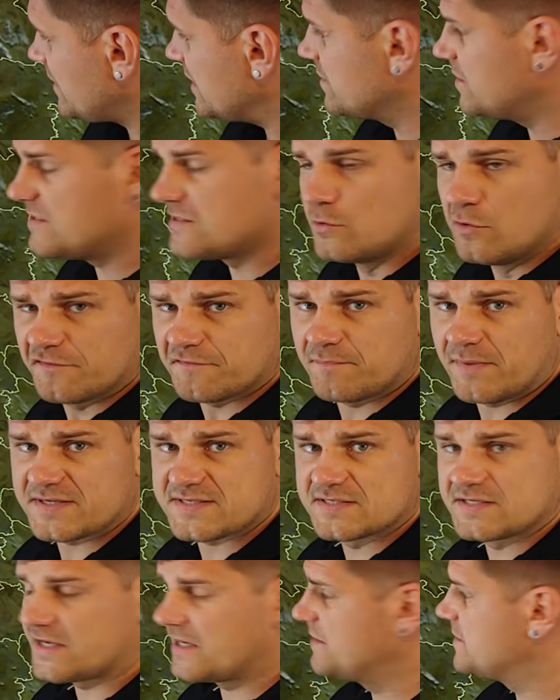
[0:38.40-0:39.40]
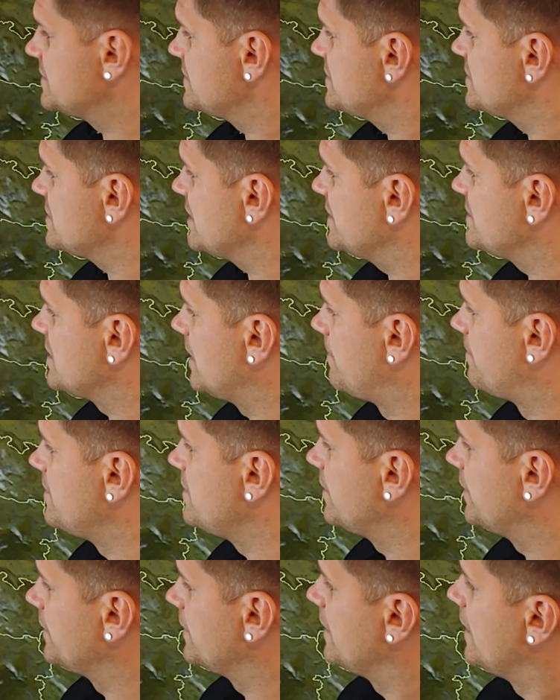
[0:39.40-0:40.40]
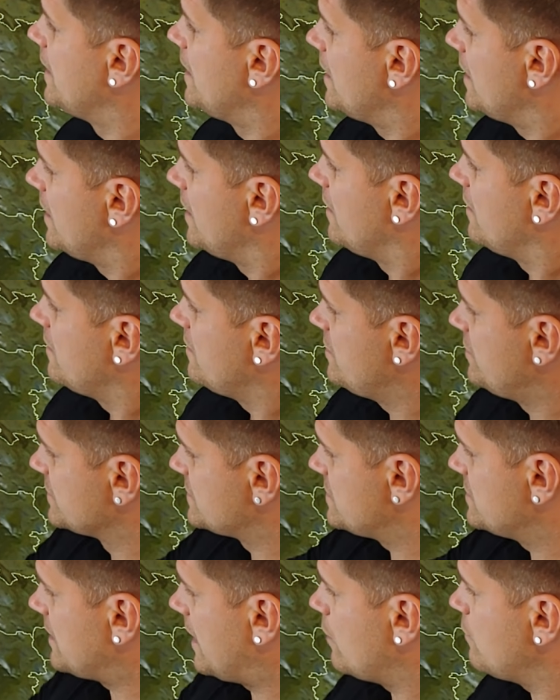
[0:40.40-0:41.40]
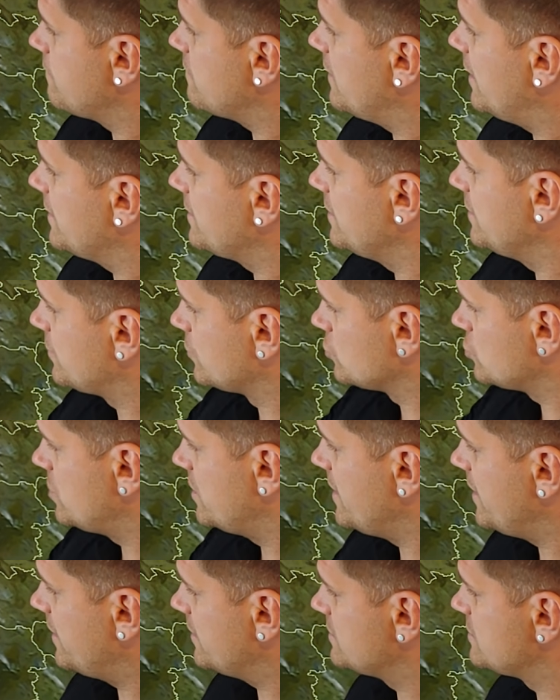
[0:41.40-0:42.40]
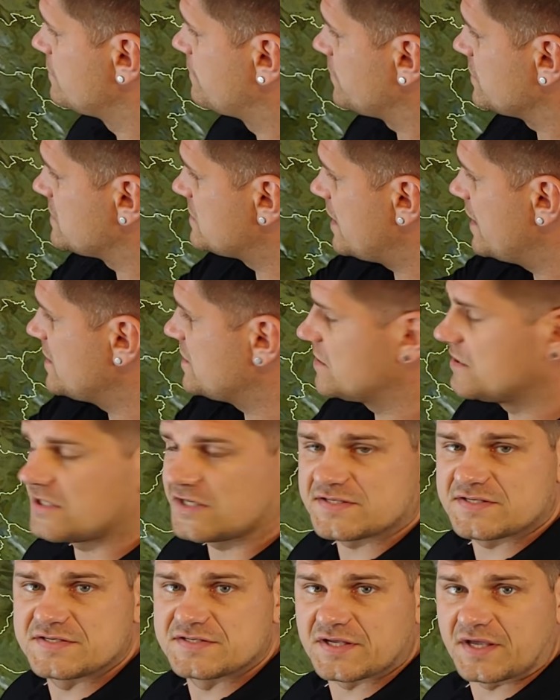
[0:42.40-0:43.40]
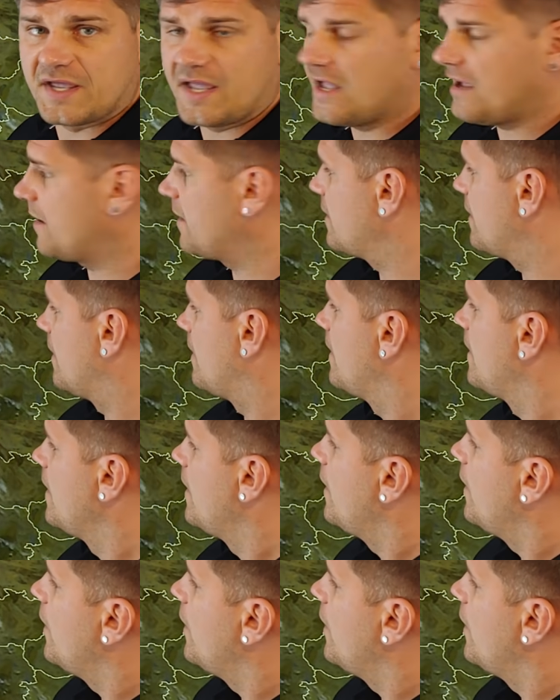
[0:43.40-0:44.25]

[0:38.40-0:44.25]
diese Luftmassengrenze sich etablieren. Hier sind Aufleitniederschläge zu verzeichnen. Das ist Regen, ja.